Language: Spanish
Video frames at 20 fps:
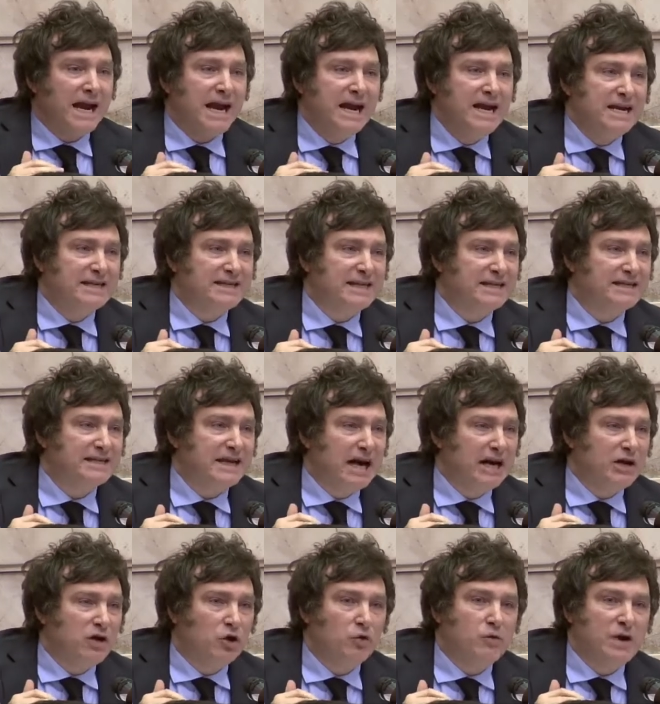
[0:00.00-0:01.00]
que es
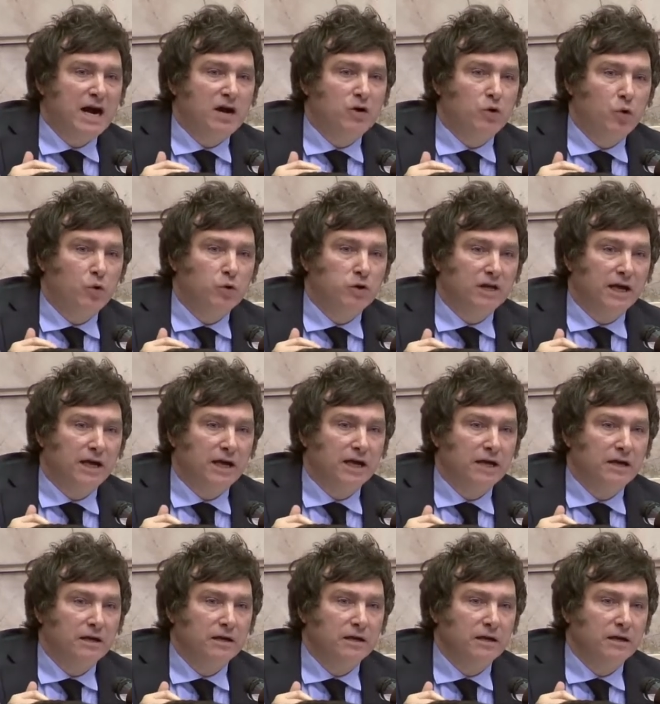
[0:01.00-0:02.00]
necesario un
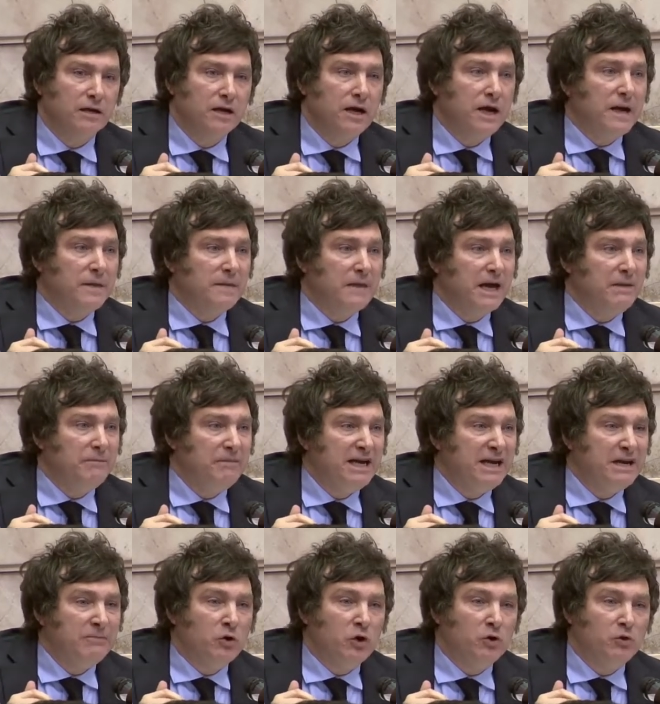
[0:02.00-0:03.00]
ajuste del
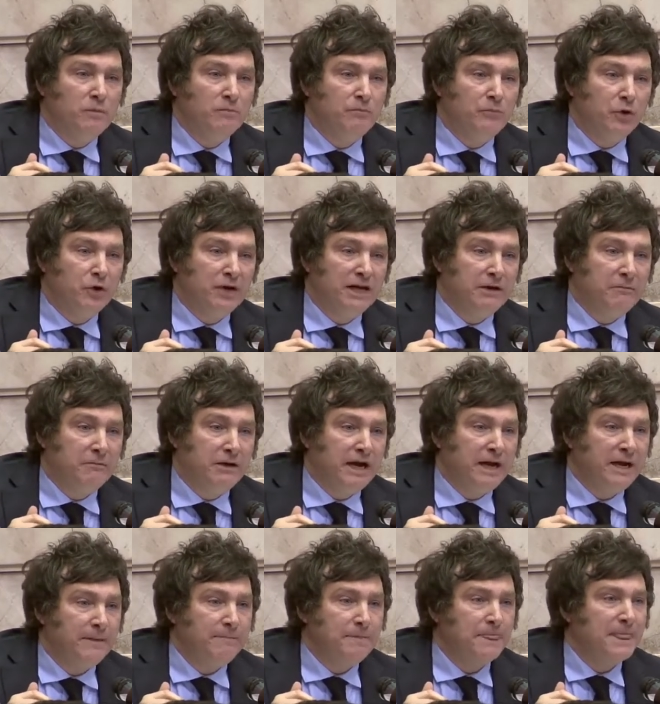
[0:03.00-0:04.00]
mínimo no
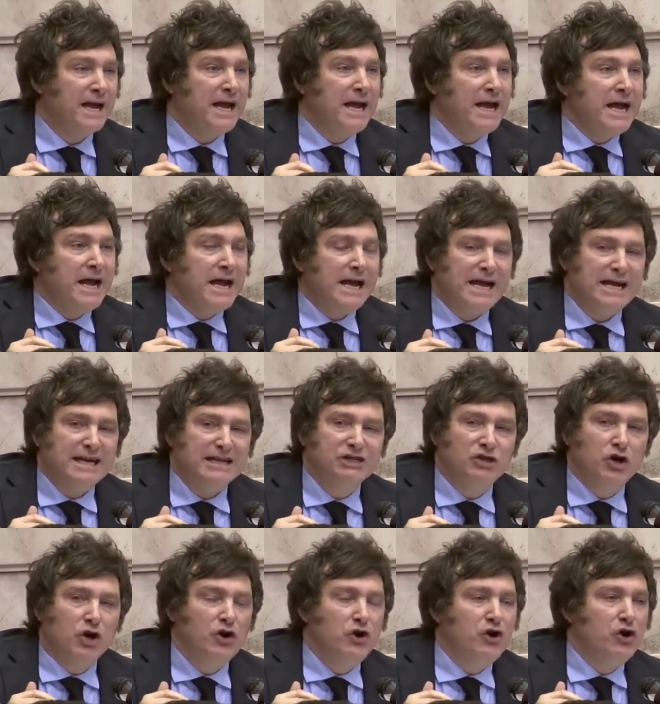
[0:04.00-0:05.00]
imponible,
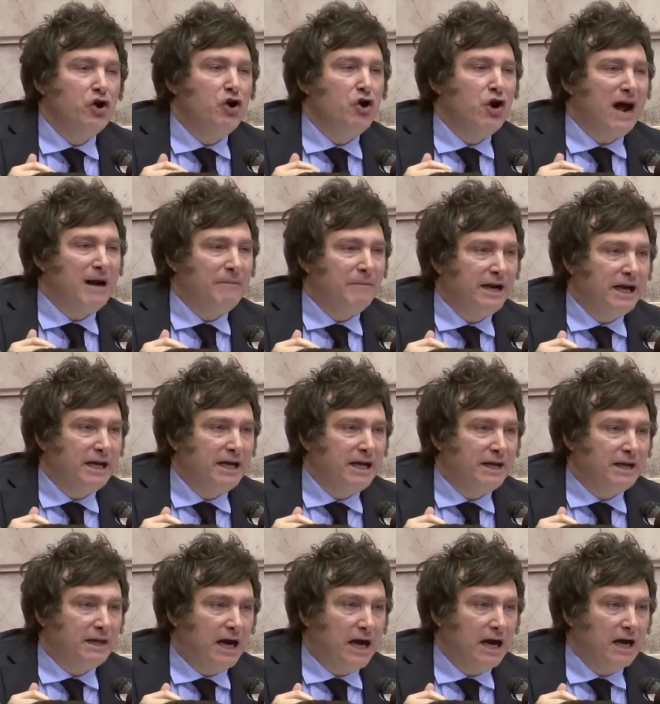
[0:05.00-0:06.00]
eso no
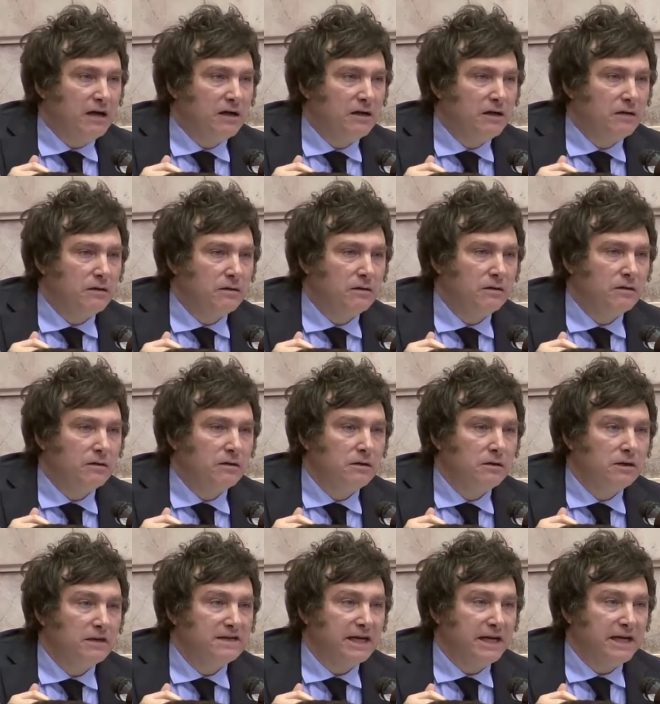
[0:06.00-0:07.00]
amerita
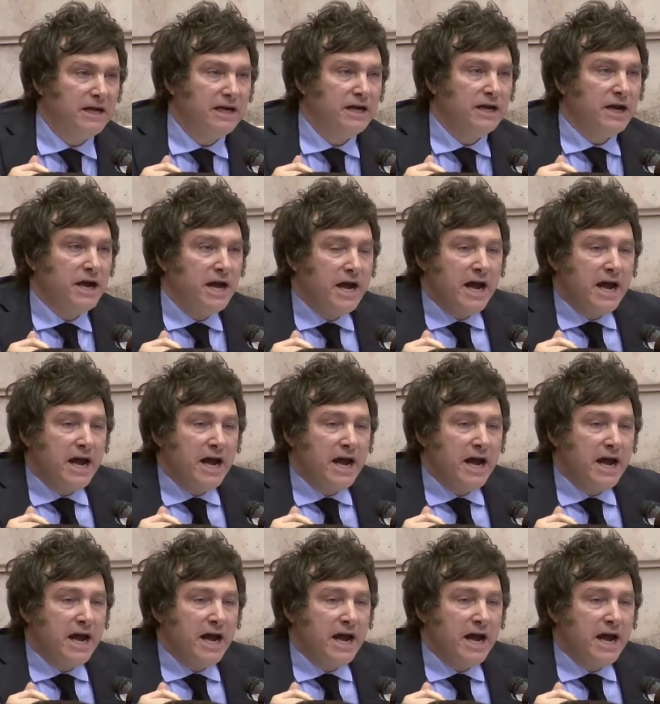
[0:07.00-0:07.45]
¿sí?